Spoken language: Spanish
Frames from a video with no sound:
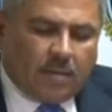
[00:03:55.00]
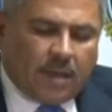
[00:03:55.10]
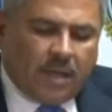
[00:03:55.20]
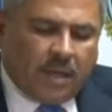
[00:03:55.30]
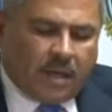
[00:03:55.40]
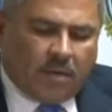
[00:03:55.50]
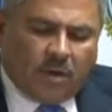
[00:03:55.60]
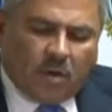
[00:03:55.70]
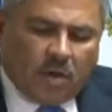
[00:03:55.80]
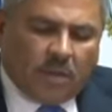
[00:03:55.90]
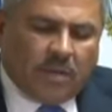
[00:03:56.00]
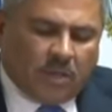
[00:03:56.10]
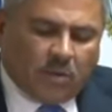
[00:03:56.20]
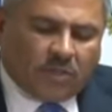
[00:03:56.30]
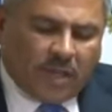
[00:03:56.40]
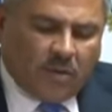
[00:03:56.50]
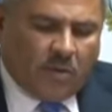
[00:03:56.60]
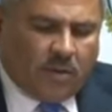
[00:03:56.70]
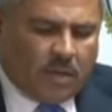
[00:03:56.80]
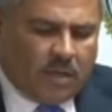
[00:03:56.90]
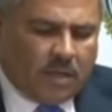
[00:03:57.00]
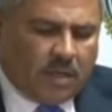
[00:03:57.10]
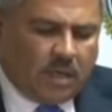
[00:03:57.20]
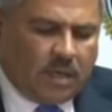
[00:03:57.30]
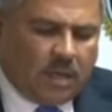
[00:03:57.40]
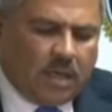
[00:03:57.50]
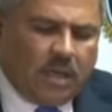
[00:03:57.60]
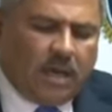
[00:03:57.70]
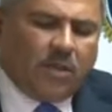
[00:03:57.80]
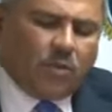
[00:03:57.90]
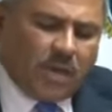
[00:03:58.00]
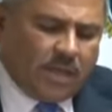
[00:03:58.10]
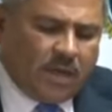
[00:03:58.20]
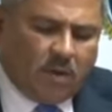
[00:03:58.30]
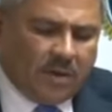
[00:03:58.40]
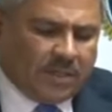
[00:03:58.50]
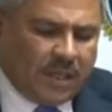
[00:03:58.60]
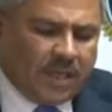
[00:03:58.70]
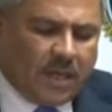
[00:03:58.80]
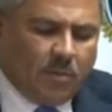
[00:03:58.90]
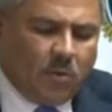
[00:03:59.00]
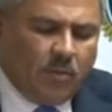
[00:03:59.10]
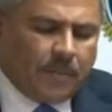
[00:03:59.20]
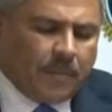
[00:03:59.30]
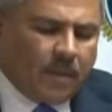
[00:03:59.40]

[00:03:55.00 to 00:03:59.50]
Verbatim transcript: Medina era una joven de 22 años, quien era estudiante de la Universidad de Yacambú.